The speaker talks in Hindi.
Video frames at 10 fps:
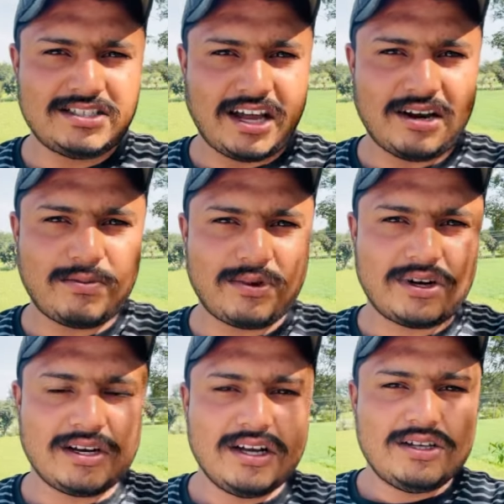
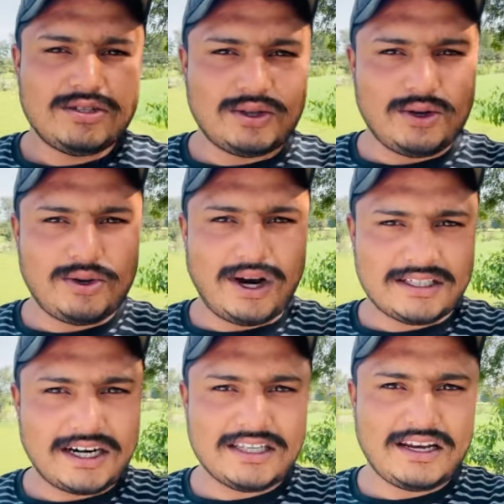सारंगपुर जो
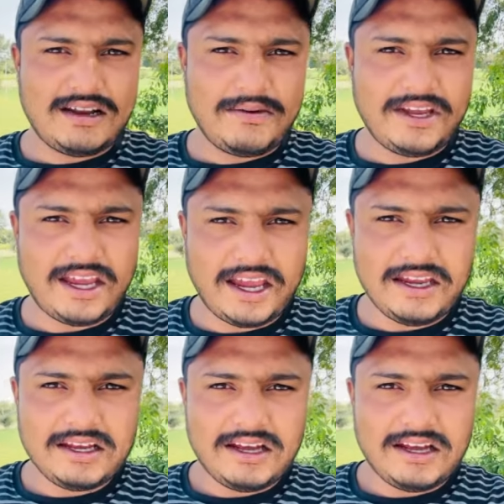राजगढ़ ज़िले में ही है